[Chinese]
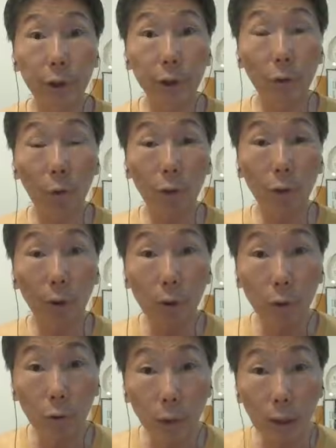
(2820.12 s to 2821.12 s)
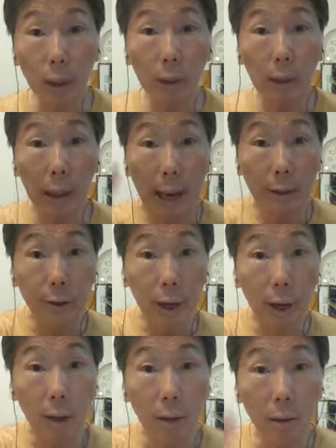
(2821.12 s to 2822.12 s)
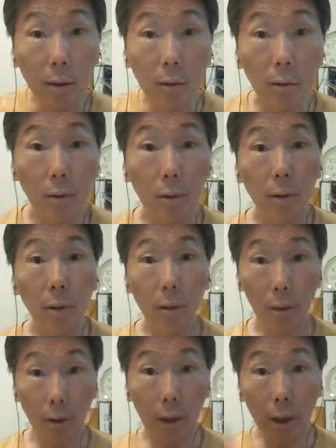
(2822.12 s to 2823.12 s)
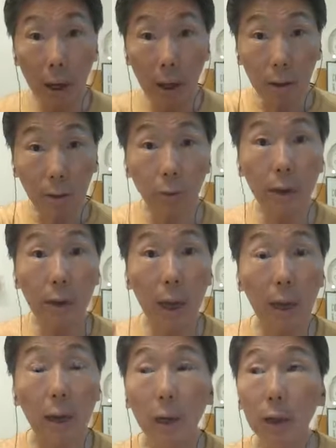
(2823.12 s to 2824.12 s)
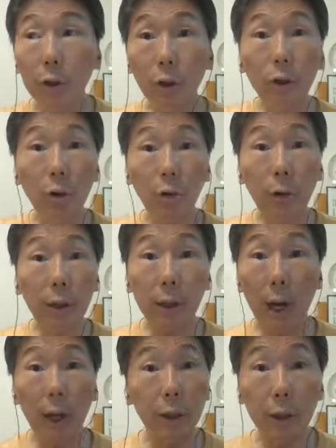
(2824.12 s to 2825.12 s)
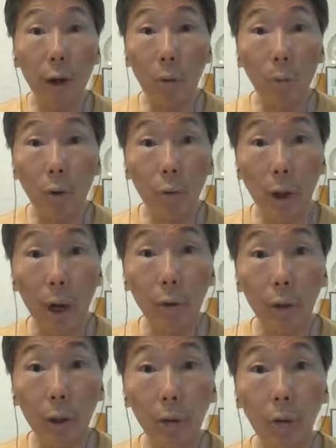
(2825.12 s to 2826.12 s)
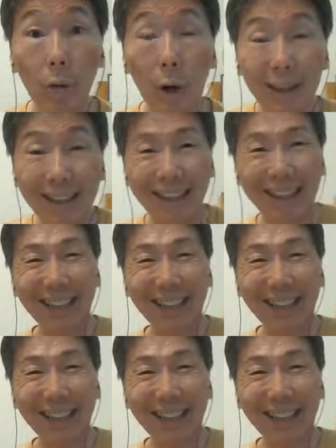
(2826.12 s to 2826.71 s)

射击，我就会从床上弹起来，要跟他对战。这种对战以前在我们空降旅很多，